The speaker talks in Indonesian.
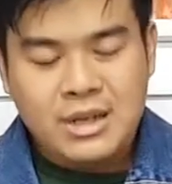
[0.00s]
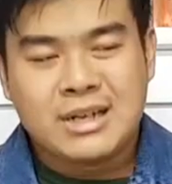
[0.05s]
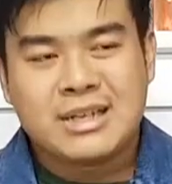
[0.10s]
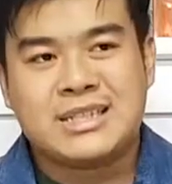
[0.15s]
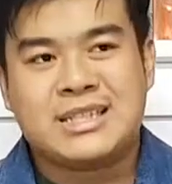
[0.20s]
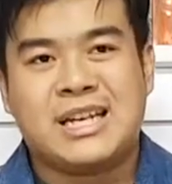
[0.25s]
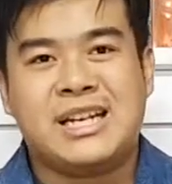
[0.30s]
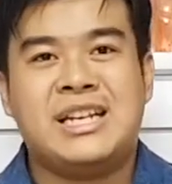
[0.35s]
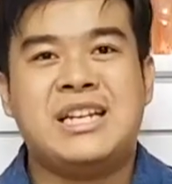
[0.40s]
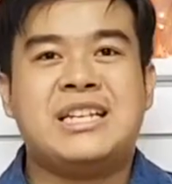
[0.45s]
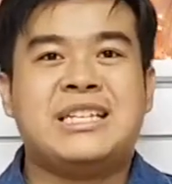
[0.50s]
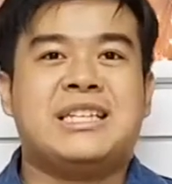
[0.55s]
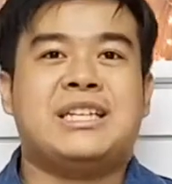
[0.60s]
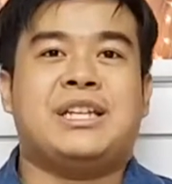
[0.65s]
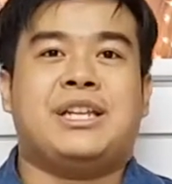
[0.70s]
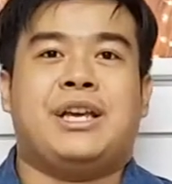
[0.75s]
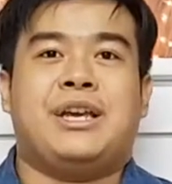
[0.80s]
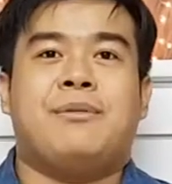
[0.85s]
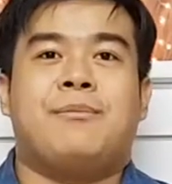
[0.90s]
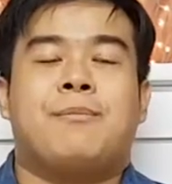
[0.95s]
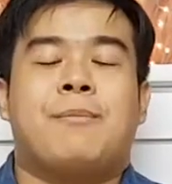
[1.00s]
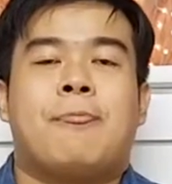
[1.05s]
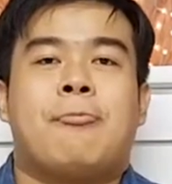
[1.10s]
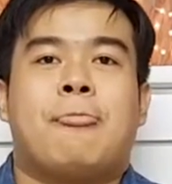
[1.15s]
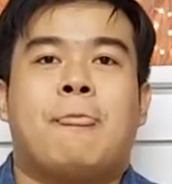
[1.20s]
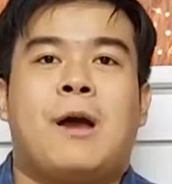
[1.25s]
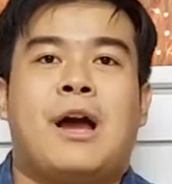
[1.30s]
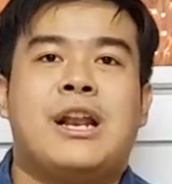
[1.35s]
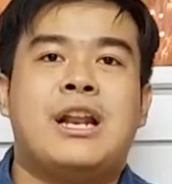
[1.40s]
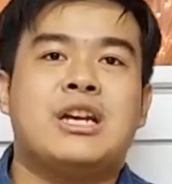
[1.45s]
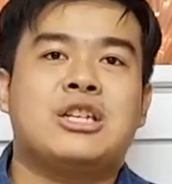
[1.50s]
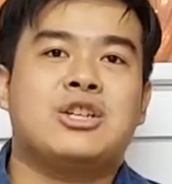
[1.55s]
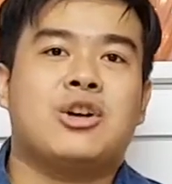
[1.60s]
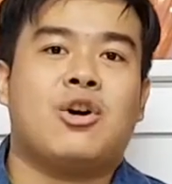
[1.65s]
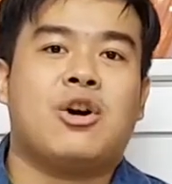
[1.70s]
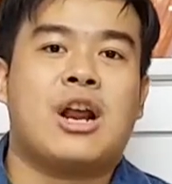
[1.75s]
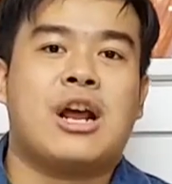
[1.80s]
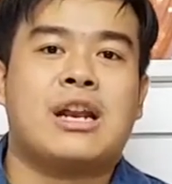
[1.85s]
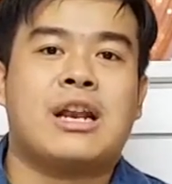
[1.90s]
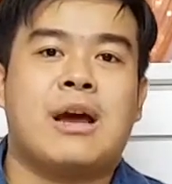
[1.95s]
Jadi di sini ada
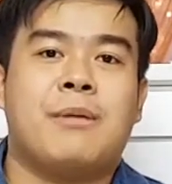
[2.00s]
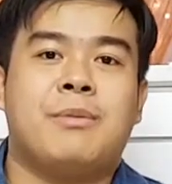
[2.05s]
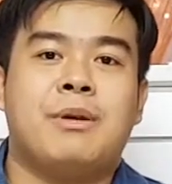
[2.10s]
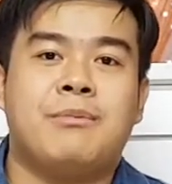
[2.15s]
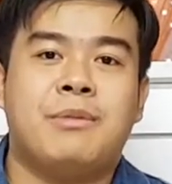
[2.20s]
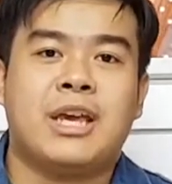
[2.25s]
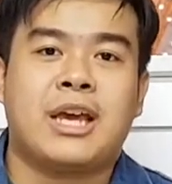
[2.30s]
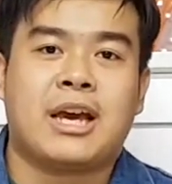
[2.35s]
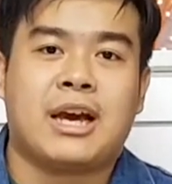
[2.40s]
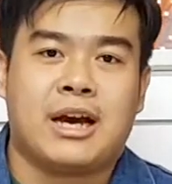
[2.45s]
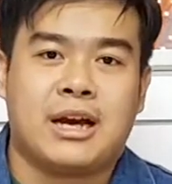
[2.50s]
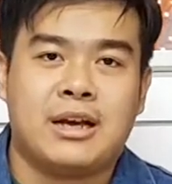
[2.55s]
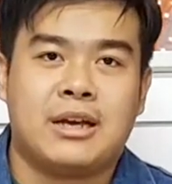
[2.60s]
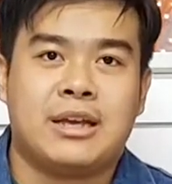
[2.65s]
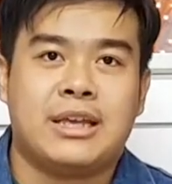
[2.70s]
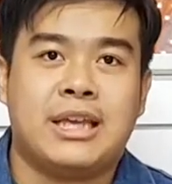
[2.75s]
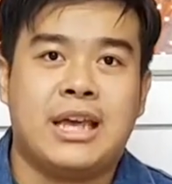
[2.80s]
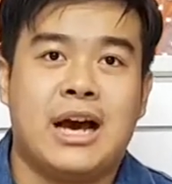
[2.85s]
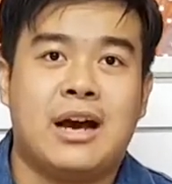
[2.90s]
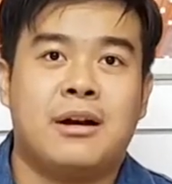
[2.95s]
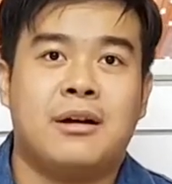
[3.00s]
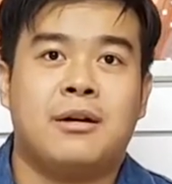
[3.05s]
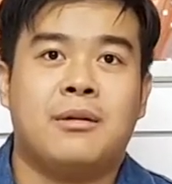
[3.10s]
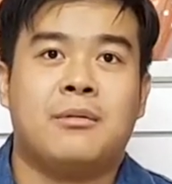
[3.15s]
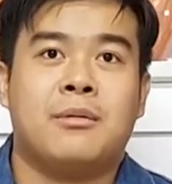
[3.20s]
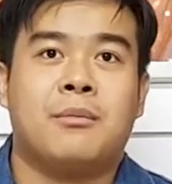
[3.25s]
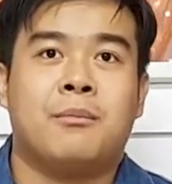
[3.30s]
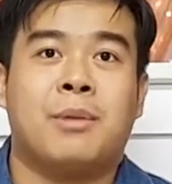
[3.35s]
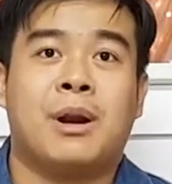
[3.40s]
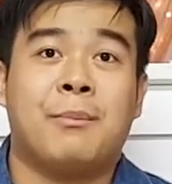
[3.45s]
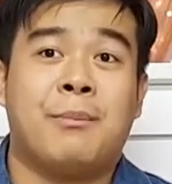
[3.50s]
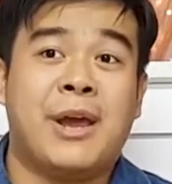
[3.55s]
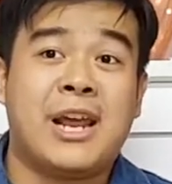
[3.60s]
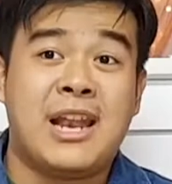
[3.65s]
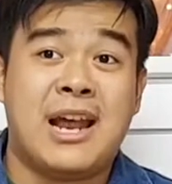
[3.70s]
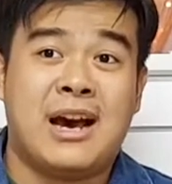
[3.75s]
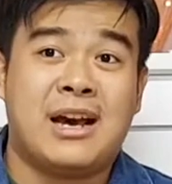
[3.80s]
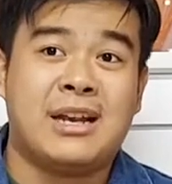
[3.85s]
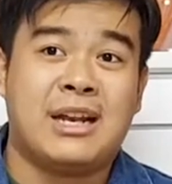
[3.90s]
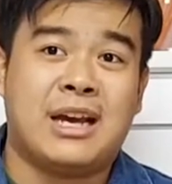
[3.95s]
seorang Nabi Mika yang
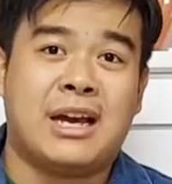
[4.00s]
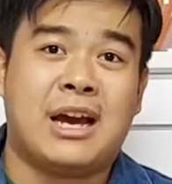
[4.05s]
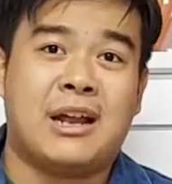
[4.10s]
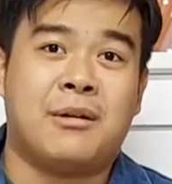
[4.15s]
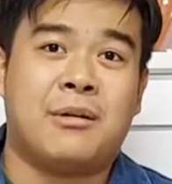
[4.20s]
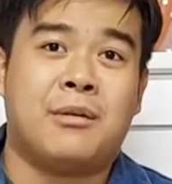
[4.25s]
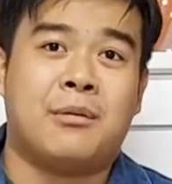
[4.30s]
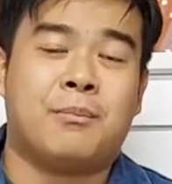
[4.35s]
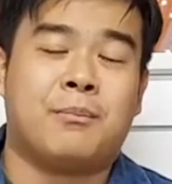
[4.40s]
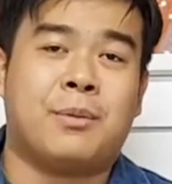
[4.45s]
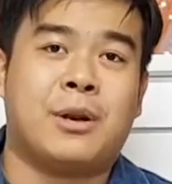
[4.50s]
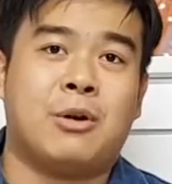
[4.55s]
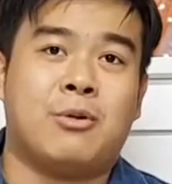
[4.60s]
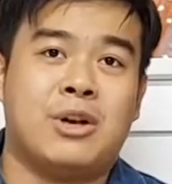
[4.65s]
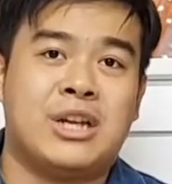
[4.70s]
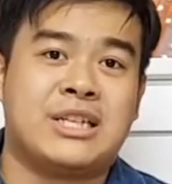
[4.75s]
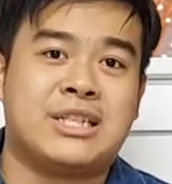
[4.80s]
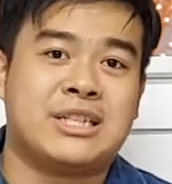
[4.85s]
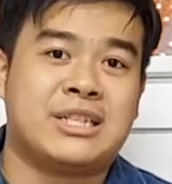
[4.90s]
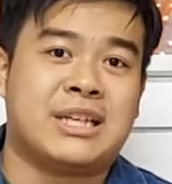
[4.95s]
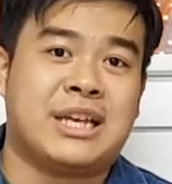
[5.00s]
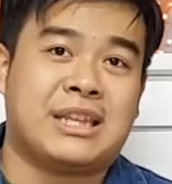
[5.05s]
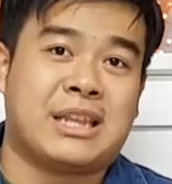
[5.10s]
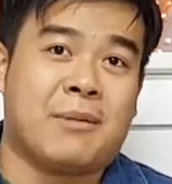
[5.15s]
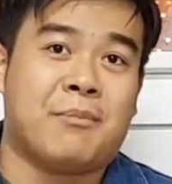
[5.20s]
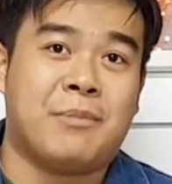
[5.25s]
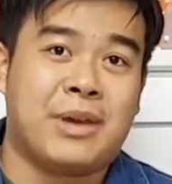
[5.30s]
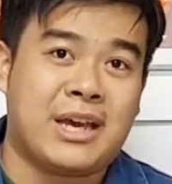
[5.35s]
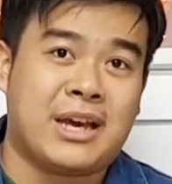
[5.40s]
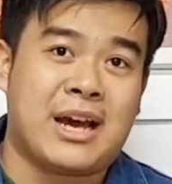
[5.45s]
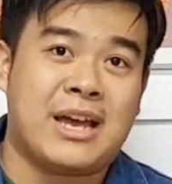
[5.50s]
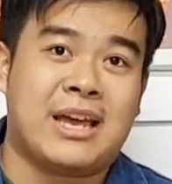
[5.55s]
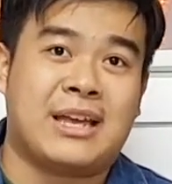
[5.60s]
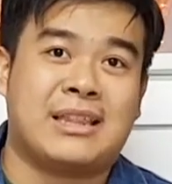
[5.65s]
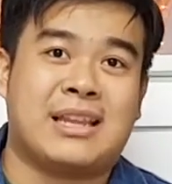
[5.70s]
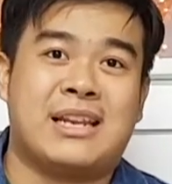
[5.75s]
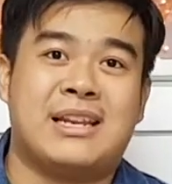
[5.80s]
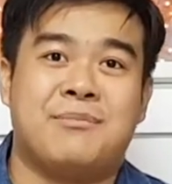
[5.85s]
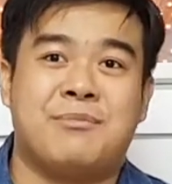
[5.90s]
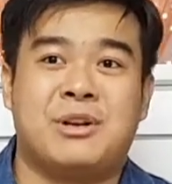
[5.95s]
berbeda dengan penulis kitab Mika yang
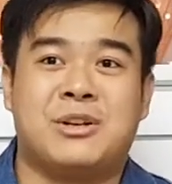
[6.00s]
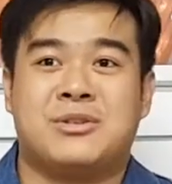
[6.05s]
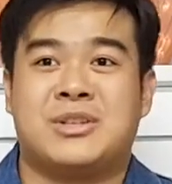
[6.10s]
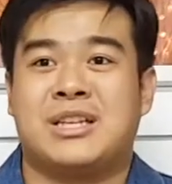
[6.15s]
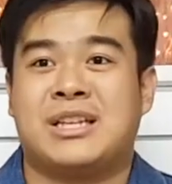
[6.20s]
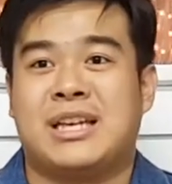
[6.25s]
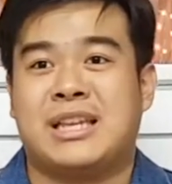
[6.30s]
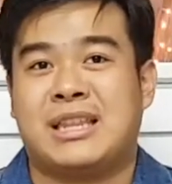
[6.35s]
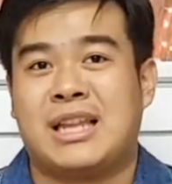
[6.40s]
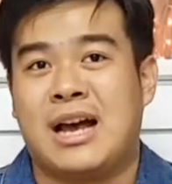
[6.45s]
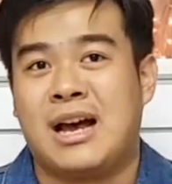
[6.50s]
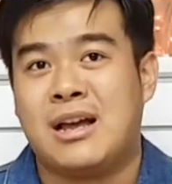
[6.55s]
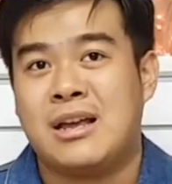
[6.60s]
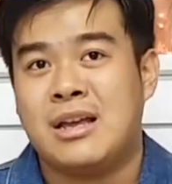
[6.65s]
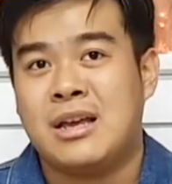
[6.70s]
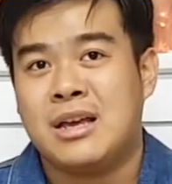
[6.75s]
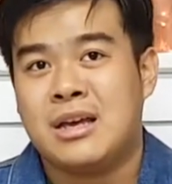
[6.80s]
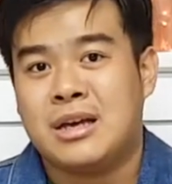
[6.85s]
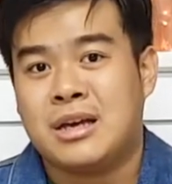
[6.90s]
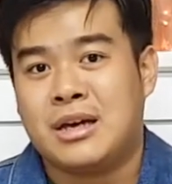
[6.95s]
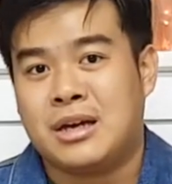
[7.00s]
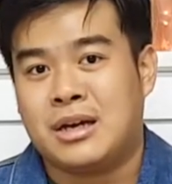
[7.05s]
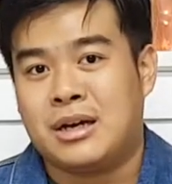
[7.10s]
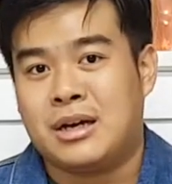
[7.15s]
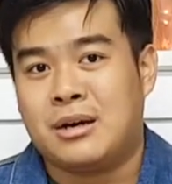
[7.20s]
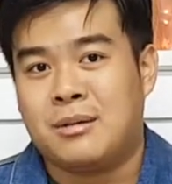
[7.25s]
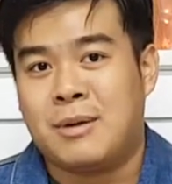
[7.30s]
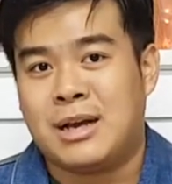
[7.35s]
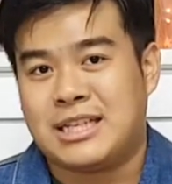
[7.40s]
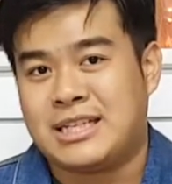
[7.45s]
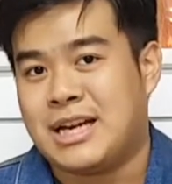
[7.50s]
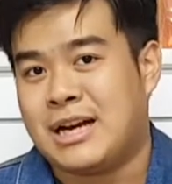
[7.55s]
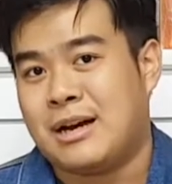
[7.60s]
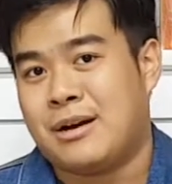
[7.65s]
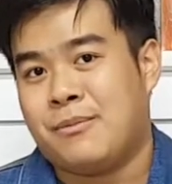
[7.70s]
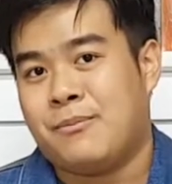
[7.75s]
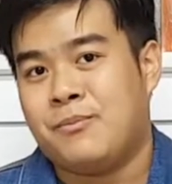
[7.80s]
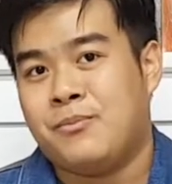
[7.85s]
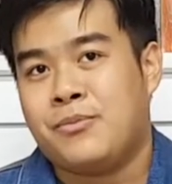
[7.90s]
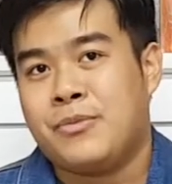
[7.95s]
tadi barusan kita uh,
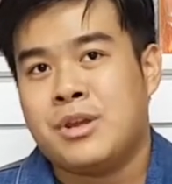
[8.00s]
baca.